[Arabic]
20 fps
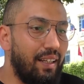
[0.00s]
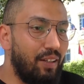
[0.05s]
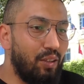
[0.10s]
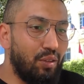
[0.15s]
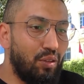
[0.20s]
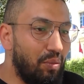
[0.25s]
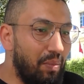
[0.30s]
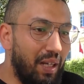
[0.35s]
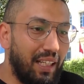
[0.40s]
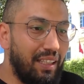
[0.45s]

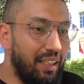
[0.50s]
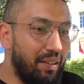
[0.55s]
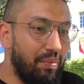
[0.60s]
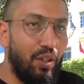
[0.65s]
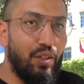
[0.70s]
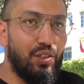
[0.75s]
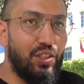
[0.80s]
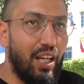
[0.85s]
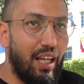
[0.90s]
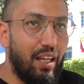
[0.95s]

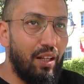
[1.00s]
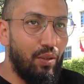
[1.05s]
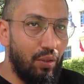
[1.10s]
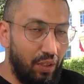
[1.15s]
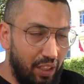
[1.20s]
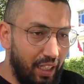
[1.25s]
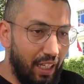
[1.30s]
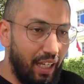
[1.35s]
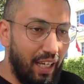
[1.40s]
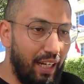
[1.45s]
اوتوماتيكمون
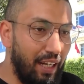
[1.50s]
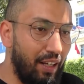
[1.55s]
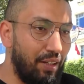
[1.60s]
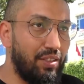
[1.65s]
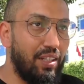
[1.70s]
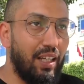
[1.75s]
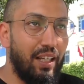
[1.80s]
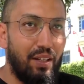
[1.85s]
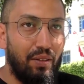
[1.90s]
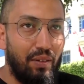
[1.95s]
شكرهوني انا
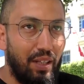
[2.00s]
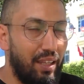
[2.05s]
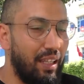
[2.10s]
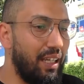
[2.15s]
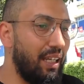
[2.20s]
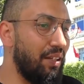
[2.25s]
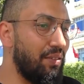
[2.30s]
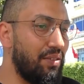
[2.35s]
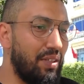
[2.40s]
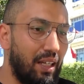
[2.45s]
وشكر
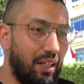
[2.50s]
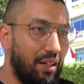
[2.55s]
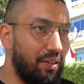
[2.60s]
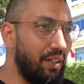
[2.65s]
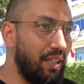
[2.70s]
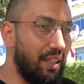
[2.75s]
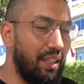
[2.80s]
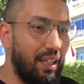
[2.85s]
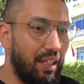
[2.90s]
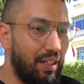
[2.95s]
هذاك وشكر
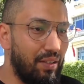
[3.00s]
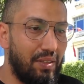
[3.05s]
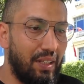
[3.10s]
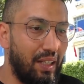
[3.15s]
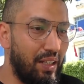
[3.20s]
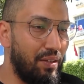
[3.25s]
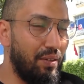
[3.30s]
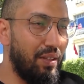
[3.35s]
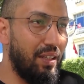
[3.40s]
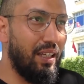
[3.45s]
هذاك
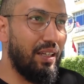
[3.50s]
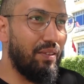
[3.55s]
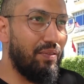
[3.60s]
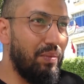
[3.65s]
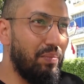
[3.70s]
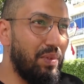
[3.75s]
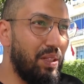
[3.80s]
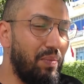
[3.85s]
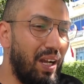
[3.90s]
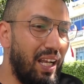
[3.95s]
وشكر هذاك
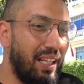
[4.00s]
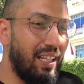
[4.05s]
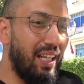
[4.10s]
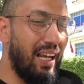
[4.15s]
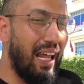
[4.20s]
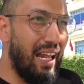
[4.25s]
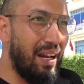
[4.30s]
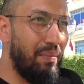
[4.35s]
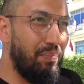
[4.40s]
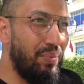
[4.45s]
فهمتي معناتها
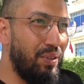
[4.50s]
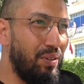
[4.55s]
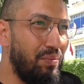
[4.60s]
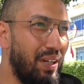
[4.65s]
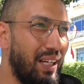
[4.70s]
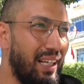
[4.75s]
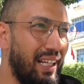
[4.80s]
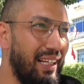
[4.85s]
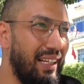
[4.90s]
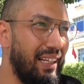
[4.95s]
العرب
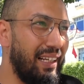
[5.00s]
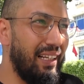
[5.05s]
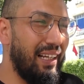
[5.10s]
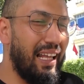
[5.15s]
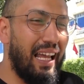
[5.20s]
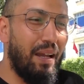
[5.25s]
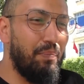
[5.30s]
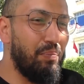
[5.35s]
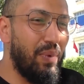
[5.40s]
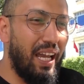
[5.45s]
هما
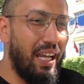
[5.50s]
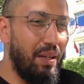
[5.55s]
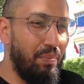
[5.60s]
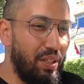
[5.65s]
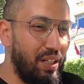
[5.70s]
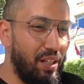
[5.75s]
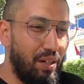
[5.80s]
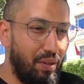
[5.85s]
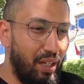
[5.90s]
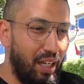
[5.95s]

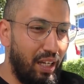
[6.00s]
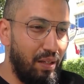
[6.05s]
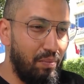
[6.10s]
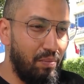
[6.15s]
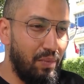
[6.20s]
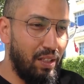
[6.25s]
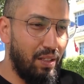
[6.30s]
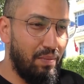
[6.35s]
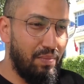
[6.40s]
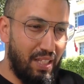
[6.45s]
مخيبين الرواح
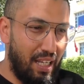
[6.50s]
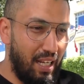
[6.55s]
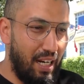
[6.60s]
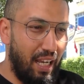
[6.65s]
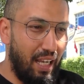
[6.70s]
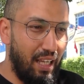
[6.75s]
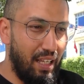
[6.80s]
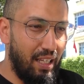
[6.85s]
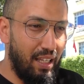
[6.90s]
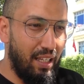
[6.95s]

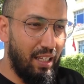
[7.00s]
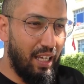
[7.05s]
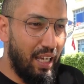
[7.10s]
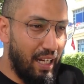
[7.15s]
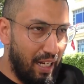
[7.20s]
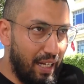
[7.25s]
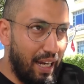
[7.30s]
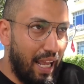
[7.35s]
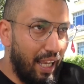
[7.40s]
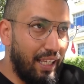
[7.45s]
صراحه
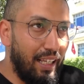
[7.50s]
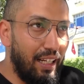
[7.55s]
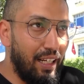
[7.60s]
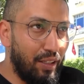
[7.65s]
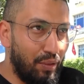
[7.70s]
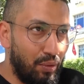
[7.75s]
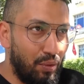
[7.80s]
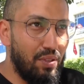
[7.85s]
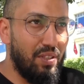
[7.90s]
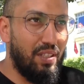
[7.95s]
انا نحكي
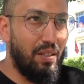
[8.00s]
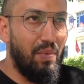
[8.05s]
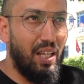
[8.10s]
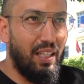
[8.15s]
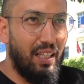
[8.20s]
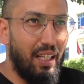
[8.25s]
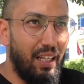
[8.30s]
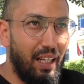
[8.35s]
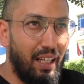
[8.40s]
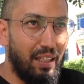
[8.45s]
لك تونسي
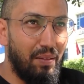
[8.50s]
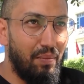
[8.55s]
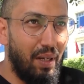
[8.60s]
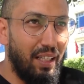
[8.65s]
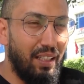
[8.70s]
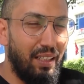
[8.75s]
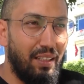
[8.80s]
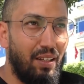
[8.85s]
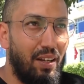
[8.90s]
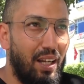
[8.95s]
معناتها نخدم
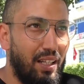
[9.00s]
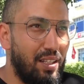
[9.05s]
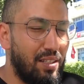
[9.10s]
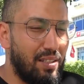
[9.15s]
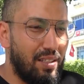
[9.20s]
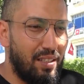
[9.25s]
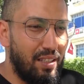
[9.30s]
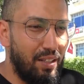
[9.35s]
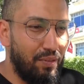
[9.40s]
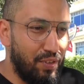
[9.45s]
عندي تو 11
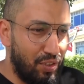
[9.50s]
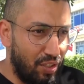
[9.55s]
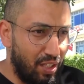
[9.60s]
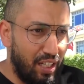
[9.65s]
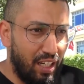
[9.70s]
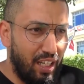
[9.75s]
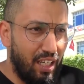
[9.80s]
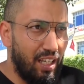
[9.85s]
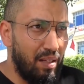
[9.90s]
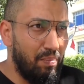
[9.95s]
سنه في
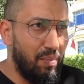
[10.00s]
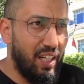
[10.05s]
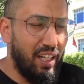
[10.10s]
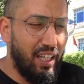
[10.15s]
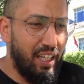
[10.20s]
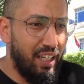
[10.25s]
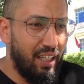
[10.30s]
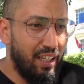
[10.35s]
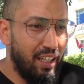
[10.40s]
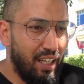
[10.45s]
شركه
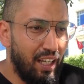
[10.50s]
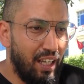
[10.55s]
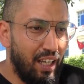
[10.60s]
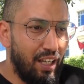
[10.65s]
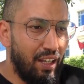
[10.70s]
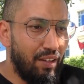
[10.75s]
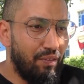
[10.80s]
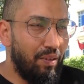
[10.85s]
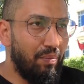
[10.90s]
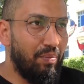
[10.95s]
المانيه
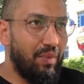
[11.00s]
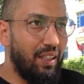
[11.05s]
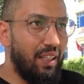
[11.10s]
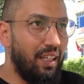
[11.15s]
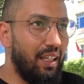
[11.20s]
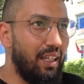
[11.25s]
فهمتني